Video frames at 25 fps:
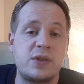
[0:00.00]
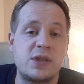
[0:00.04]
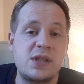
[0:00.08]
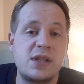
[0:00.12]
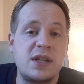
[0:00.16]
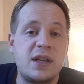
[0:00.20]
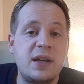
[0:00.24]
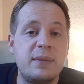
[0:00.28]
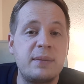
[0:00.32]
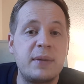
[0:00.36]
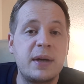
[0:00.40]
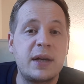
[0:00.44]
es
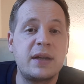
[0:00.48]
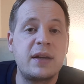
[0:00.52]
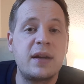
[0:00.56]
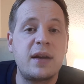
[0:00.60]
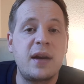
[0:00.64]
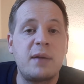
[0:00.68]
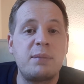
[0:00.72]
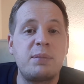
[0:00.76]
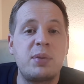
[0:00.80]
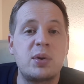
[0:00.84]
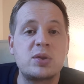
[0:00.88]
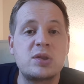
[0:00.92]
die Gemeinde
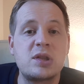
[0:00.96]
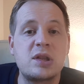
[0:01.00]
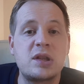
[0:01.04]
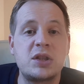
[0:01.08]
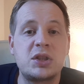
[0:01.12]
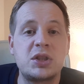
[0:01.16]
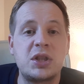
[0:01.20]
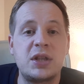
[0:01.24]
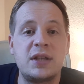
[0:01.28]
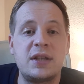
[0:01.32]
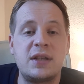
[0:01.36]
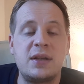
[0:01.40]
der
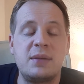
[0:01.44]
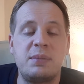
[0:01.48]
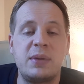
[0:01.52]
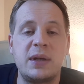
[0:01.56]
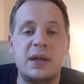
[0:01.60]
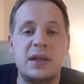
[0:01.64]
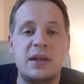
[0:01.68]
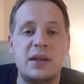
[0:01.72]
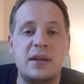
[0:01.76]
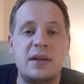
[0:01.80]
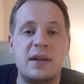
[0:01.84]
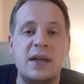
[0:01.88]
Apostelgeschichte
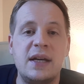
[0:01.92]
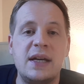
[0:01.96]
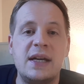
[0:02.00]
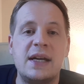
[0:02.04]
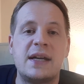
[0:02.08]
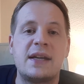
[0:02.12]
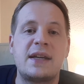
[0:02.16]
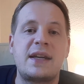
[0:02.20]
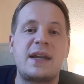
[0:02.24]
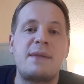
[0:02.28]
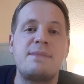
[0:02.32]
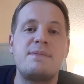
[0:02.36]
betet,
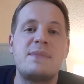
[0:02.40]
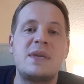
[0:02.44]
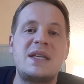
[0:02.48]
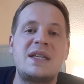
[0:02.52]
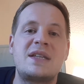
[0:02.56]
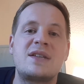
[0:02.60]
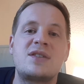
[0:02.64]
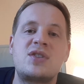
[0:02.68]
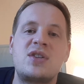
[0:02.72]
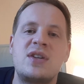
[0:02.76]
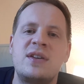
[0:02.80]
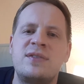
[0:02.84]

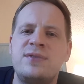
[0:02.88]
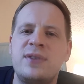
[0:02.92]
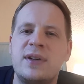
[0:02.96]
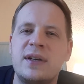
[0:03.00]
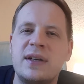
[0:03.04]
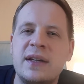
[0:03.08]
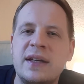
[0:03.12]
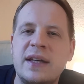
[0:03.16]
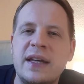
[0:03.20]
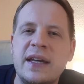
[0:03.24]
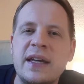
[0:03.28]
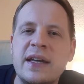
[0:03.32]
damit das
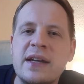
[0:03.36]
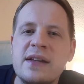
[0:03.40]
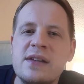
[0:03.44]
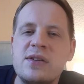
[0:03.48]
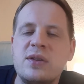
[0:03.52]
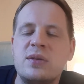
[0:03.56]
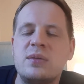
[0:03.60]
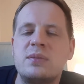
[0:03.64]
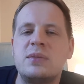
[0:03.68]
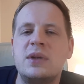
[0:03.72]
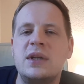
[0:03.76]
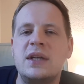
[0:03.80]

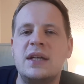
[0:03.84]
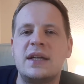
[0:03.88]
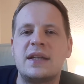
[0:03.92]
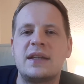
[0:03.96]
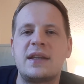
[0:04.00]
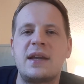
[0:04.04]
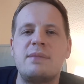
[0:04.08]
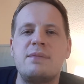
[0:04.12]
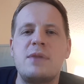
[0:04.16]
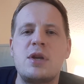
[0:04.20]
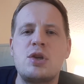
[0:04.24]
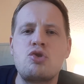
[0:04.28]
Evangelium,
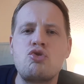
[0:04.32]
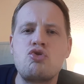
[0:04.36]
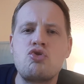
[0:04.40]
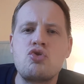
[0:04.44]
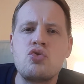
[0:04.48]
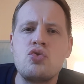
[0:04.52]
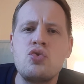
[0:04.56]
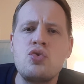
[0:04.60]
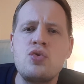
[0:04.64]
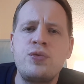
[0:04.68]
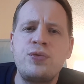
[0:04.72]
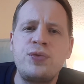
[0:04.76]
damit
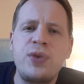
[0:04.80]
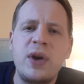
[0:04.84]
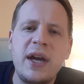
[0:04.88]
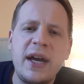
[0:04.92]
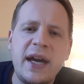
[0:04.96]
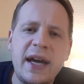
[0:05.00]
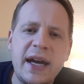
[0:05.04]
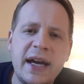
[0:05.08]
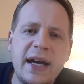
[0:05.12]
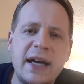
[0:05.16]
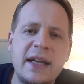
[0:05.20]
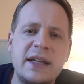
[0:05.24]
du
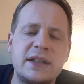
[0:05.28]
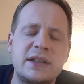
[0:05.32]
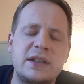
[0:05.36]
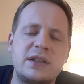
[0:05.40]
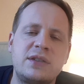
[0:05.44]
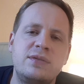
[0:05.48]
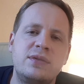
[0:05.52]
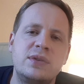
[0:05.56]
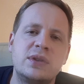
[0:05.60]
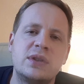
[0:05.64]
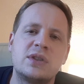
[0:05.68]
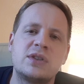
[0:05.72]

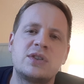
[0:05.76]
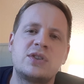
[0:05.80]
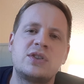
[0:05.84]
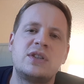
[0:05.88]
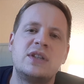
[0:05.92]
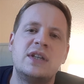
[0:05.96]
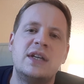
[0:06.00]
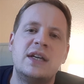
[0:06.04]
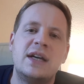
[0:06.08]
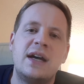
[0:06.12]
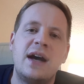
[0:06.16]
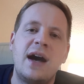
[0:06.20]
verherrlicht
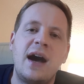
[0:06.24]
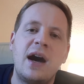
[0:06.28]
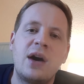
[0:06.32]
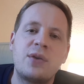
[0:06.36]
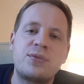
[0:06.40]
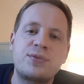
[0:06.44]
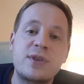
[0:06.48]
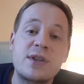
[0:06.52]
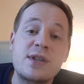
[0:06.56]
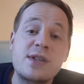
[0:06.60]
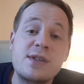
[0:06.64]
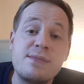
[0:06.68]
wirst,
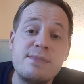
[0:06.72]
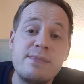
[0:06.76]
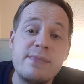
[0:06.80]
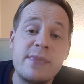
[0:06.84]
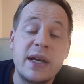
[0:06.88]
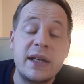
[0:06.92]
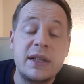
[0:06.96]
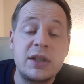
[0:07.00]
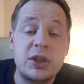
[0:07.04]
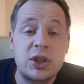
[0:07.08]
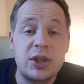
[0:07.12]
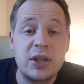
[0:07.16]
auf das
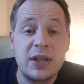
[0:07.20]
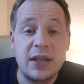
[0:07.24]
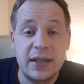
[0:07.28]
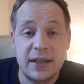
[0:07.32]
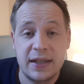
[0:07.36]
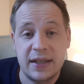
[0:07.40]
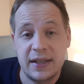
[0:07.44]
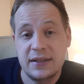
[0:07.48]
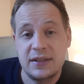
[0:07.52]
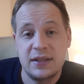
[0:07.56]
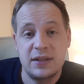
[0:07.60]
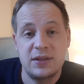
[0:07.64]
Menschen
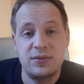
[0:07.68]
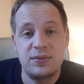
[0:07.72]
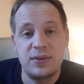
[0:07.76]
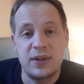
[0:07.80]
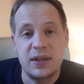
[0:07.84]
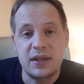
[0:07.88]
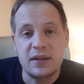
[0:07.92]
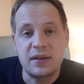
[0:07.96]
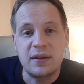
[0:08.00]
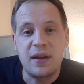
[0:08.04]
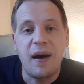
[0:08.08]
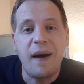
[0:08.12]
gerettet
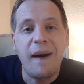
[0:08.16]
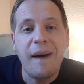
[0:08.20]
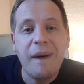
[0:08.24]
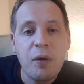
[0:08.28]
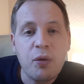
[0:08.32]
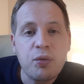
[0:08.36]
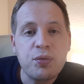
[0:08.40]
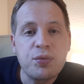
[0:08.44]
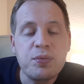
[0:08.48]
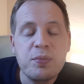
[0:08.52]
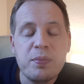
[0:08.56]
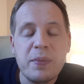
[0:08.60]
werden,
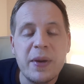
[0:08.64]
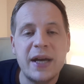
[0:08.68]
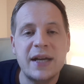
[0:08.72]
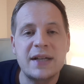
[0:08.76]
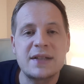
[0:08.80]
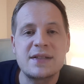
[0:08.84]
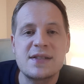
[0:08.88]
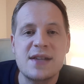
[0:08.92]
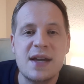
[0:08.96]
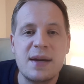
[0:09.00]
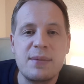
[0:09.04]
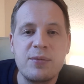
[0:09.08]

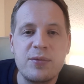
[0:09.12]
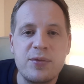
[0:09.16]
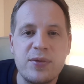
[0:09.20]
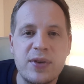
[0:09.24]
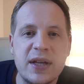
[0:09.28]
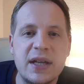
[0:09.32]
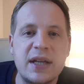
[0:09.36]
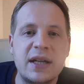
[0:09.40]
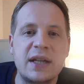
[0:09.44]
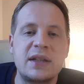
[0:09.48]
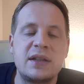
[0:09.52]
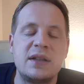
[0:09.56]
aufmerksam
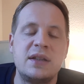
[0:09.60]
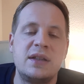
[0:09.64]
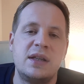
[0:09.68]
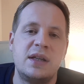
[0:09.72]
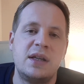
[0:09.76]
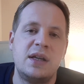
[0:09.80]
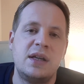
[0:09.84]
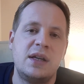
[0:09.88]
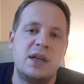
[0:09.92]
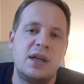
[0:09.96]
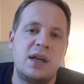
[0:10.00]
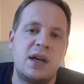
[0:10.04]
werden
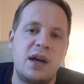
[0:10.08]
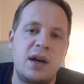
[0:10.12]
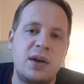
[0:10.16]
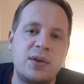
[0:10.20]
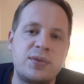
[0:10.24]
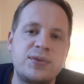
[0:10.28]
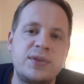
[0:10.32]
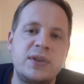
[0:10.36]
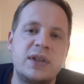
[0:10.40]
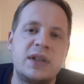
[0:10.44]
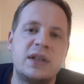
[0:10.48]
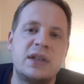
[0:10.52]

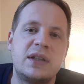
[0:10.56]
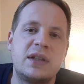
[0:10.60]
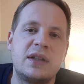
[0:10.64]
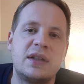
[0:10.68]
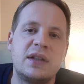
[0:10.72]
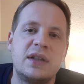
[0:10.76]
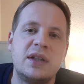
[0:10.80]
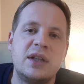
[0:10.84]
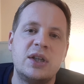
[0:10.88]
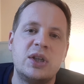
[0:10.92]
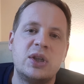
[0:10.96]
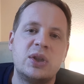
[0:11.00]
auf
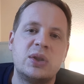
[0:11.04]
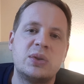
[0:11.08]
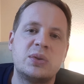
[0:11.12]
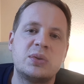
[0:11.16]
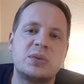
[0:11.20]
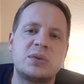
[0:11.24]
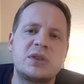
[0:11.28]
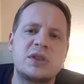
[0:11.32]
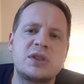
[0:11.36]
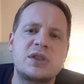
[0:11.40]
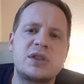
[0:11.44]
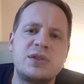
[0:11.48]
dich
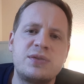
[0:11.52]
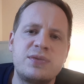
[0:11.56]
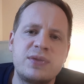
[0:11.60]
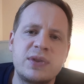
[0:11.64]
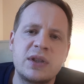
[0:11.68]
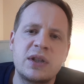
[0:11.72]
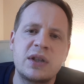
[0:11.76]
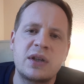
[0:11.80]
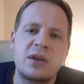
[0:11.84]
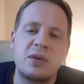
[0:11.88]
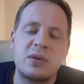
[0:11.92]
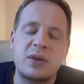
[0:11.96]
und das
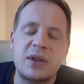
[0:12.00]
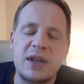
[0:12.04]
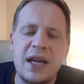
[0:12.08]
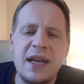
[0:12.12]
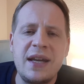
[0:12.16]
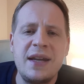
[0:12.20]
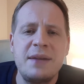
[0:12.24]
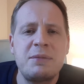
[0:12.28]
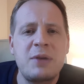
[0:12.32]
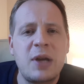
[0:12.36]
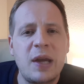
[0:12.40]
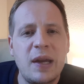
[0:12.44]
Wirke und
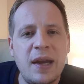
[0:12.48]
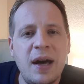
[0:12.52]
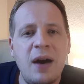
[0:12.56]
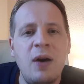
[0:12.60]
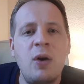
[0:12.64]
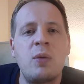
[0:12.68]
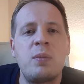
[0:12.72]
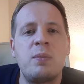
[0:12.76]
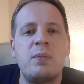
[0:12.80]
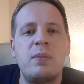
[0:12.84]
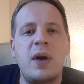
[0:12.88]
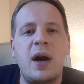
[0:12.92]
dann im
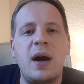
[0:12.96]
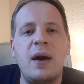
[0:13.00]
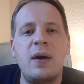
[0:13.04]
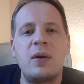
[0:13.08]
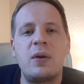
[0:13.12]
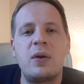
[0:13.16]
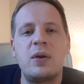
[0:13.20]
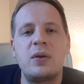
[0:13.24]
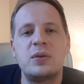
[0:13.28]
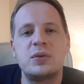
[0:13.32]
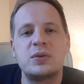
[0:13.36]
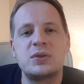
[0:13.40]
Glauben
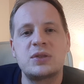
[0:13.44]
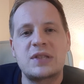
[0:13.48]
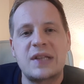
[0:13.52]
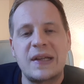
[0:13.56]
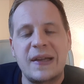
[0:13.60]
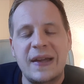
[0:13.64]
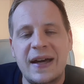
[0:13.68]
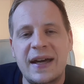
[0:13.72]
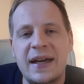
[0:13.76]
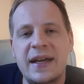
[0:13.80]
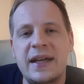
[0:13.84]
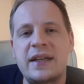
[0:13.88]
auch uns
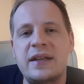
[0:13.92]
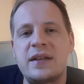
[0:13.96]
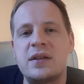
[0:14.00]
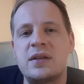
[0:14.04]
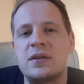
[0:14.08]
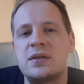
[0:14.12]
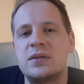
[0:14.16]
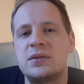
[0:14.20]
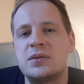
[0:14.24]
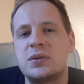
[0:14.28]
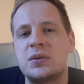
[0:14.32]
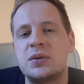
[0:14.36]

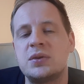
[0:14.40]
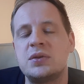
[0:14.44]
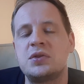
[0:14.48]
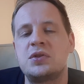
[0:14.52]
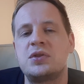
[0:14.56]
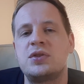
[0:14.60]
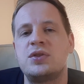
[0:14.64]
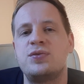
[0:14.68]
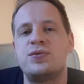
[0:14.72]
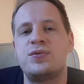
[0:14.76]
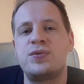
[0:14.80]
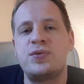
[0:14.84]
leiten
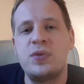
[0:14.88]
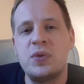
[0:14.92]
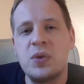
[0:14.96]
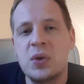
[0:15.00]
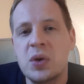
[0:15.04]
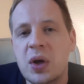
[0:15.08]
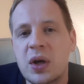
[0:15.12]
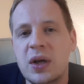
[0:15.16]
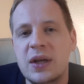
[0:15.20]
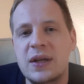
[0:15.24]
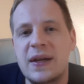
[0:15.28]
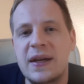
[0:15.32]
und
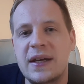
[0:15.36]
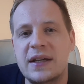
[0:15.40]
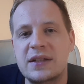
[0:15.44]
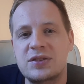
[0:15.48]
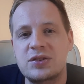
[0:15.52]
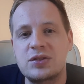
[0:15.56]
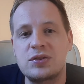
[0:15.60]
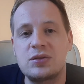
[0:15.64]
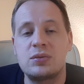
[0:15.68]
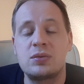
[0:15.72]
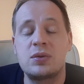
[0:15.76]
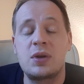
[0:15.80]
führen
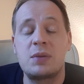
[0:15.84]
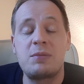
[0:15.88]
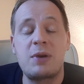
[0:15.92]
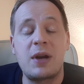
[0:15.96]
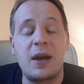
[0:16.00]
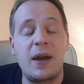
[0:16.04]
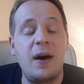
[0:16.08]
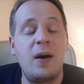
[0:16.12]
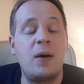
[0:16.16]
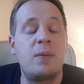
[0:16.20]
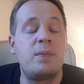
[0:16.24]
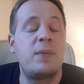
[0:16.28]
lassen und im
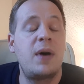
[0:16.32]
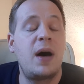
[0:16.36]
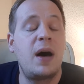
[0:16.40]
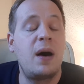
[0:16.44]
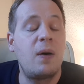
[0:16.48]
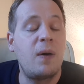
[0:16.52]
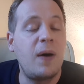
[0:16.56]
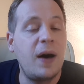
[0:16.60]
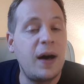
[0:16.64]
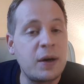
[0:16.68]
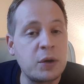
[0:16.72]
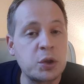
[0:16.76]
Glauben
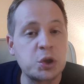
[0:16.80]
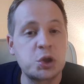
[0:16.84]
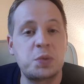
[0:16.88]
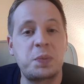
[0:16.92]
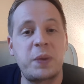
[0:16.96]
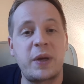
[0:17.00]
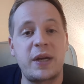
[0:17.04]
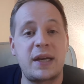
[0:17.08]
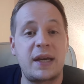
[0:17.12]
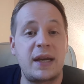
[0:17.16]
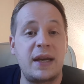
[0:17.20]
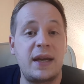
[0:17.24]
auch
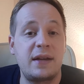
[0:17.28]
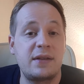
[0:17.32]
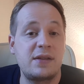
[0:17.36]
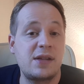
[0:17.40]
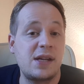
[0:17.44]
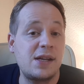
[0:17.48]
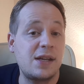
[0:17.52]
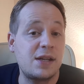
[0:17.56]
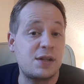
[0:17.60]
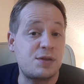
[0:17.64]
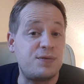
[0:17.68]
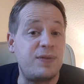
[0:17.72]
aussprechen lassen,
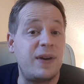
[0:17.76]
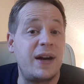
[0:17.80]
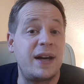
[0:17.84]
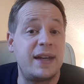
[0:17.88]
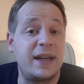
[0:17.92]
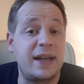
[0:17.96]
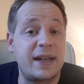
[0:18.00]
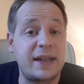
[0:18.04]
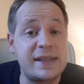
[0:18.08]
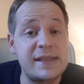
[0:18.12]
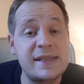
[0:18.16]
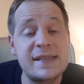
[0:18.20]
denn das war
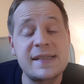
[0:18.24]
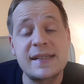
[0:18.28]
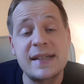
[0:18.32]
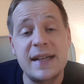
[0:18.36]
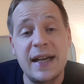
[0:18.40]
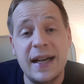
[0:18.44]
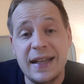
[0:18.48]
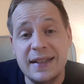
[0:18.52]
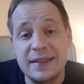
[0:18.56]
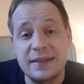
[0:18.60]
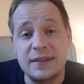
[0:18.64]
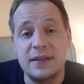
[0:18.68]
ja
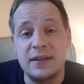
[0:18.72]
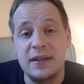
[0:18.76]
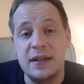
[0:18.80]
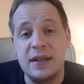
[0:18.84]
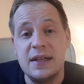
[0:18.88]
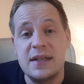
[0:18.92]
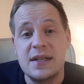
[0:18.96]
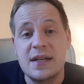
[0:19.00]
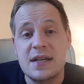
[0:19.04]
riskant.